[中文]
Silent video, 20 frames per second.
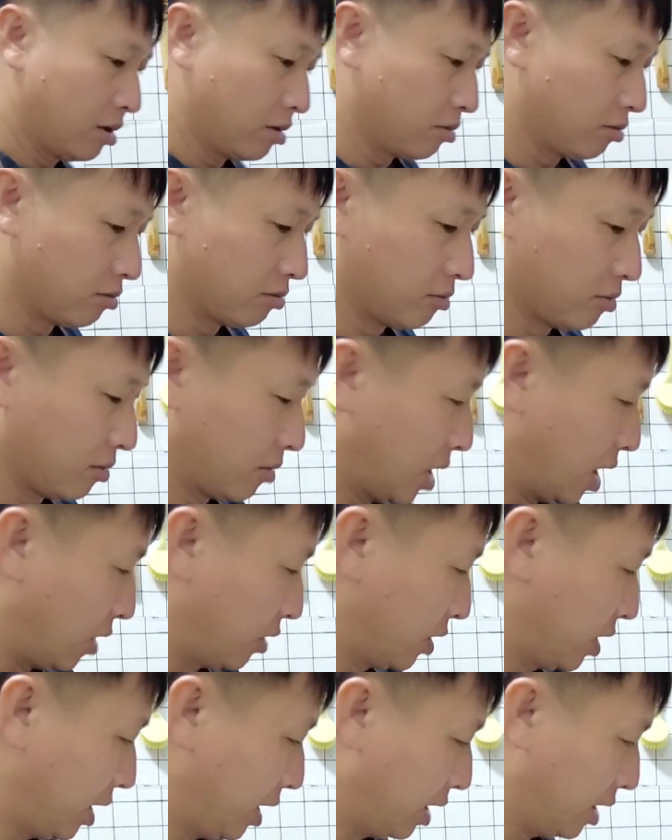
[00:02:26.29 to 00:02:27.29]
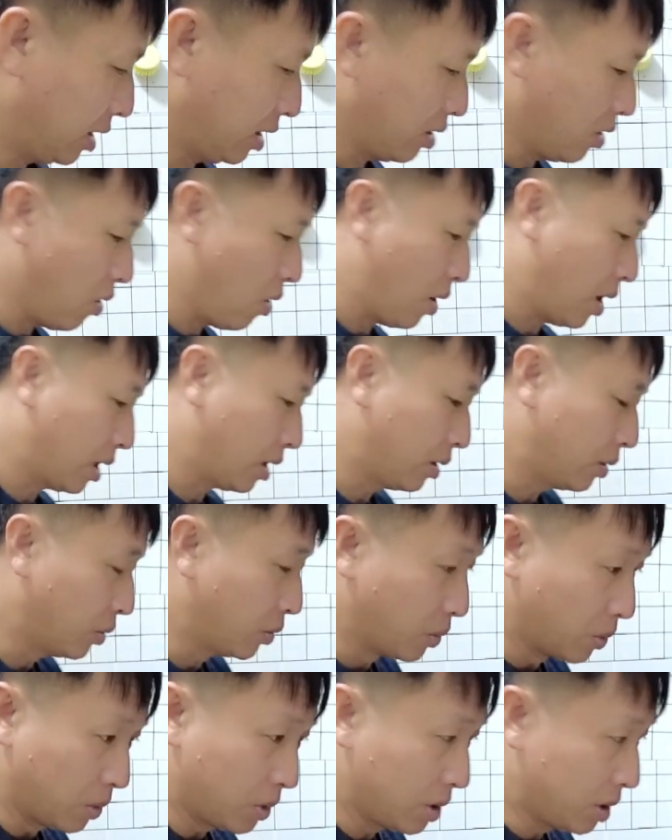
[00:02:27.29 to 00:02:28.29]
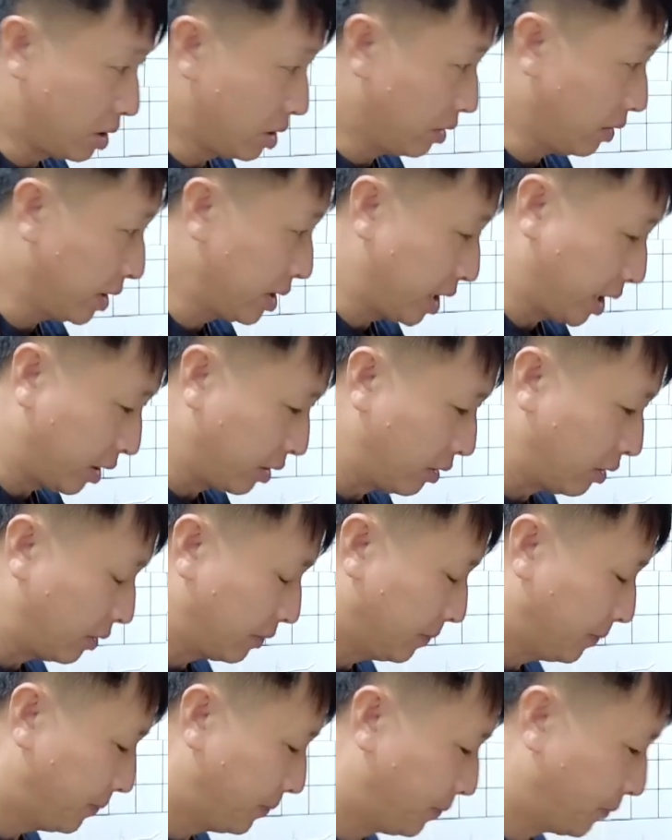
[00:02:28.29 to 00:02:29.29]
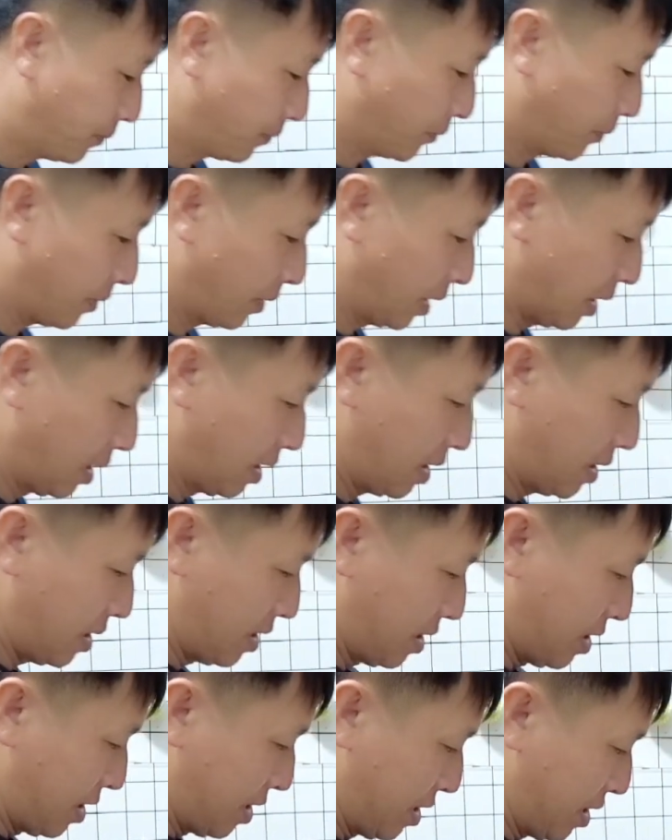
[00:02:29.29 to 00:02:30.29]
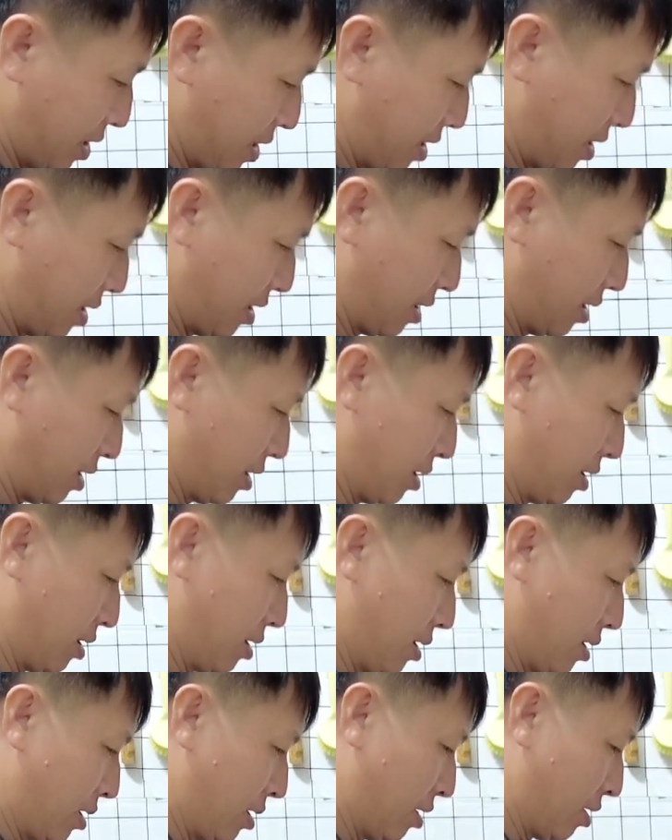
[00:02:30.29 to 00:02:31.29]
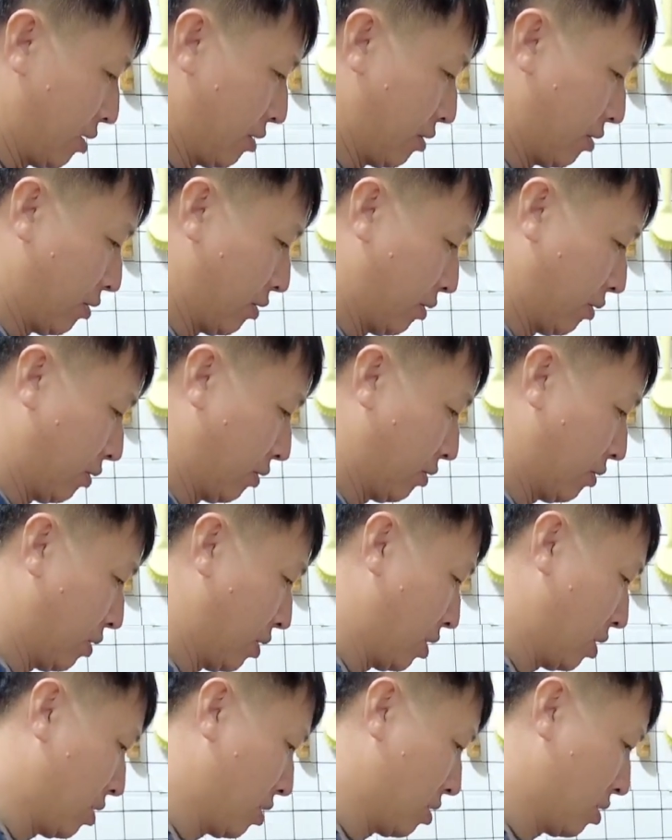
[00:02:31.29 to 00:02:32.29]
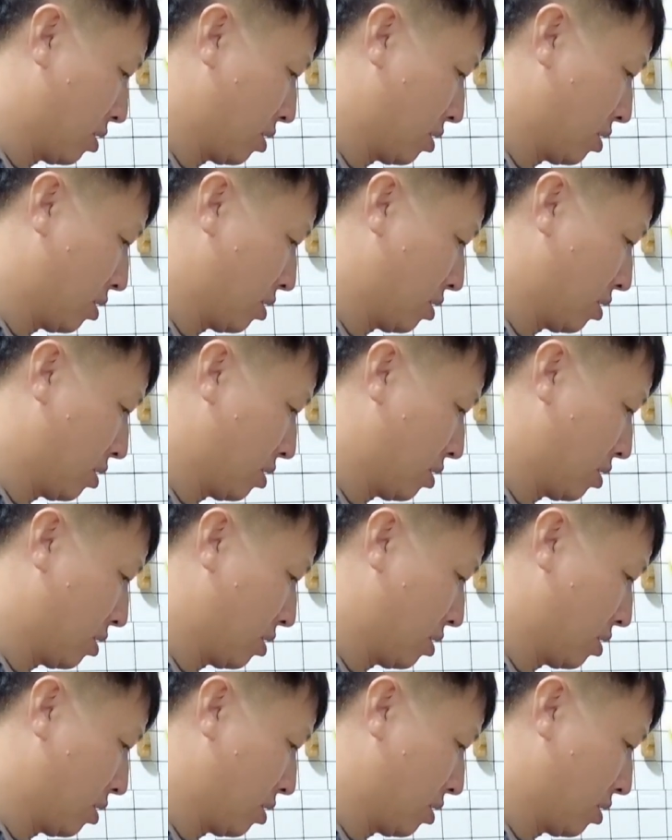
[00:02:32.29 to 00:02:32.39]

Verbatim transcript: 嗯，好像花了五十七块钱哦。对呀，还要加上六块钱的手工费嘛。对。